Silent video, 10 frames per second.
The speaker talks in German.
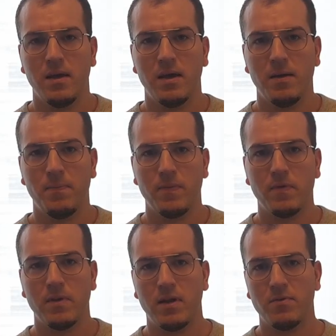Ähm,
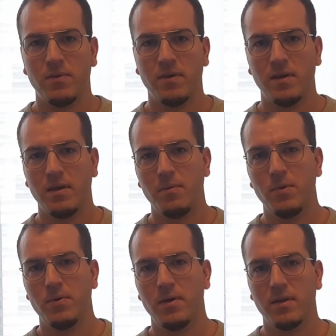das sind also
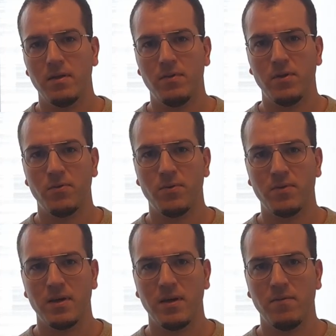immer nur
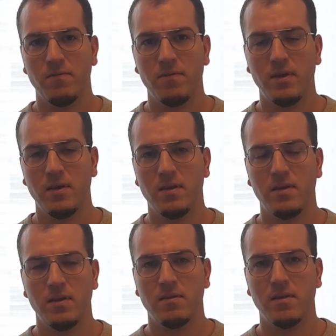Definitionssachen, wie ich
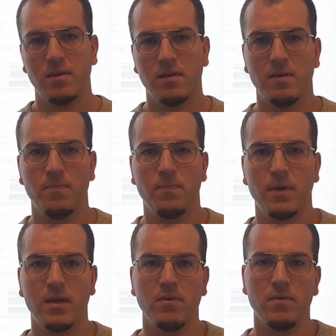diese
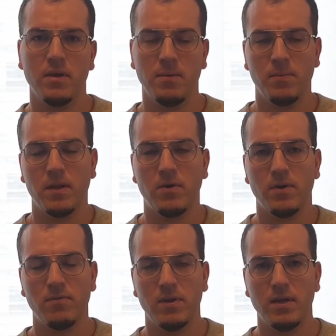Begriffe eben genau
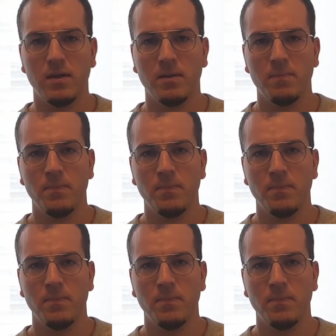definiere.